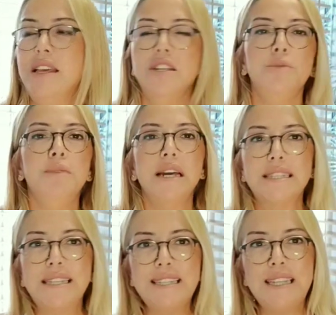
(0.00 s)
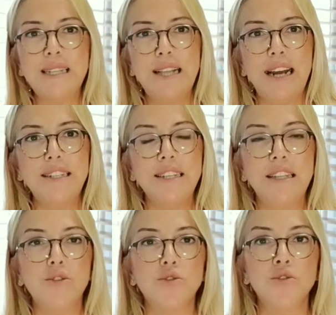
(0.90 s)
Şimdi biraz gizliliklerle
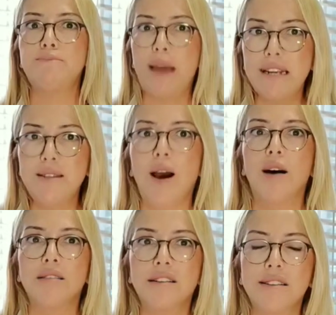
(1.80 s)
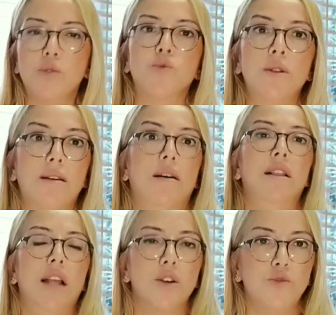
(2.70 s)
ilgili konu, perde arkası konular
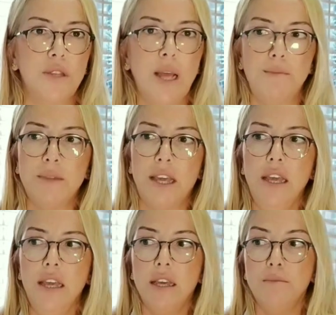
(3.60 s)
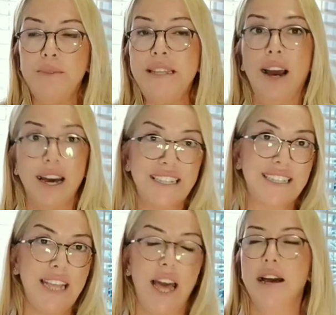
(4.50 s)
hala gündemde.
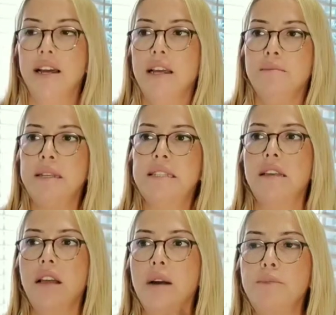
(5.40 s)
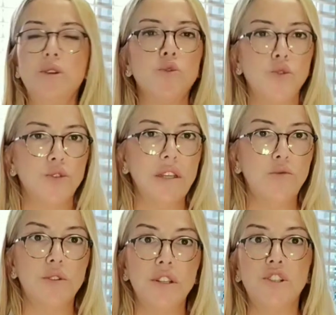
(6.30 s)
Bilhassa mesela bir hukuki
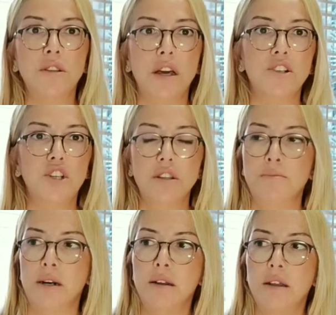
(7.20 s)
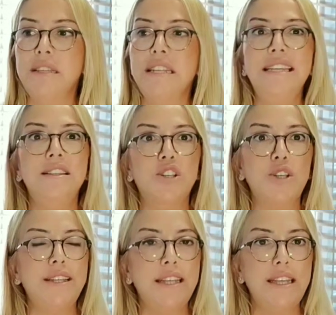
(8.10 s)
sürecin açılımı, bir
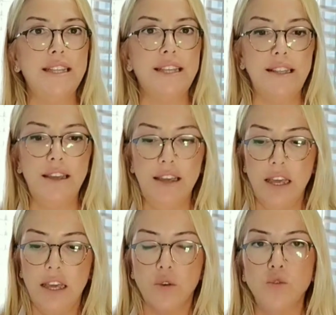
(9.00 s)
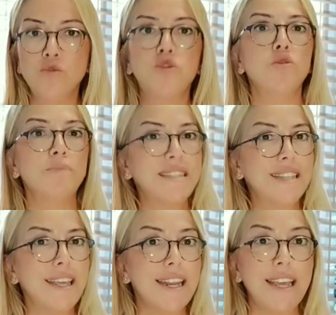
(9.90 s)
ilişkiyle ilgili konuşulması
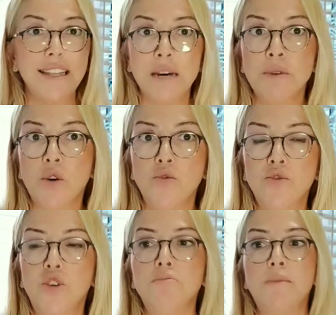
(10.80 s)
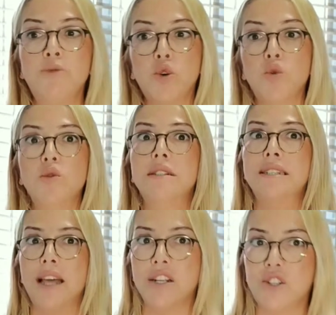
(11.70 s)
gereken ama konuşulmamış
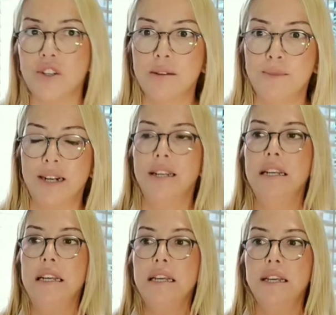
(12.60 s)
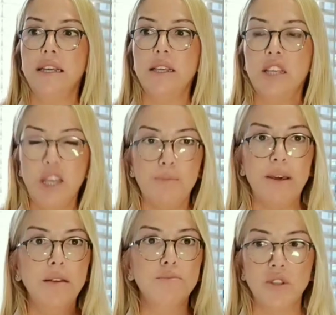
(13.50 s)
konuların açılımı e,
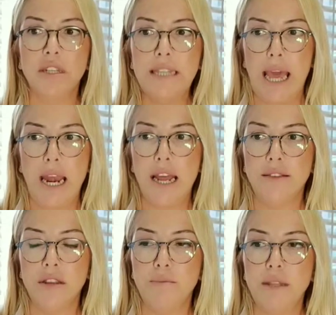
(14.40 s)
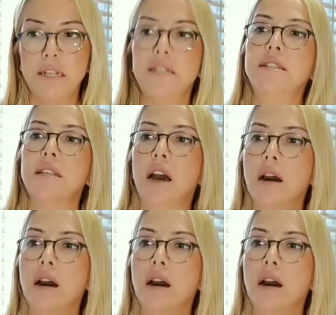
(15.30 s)
gibi bunları değerlendirebilirsiniz.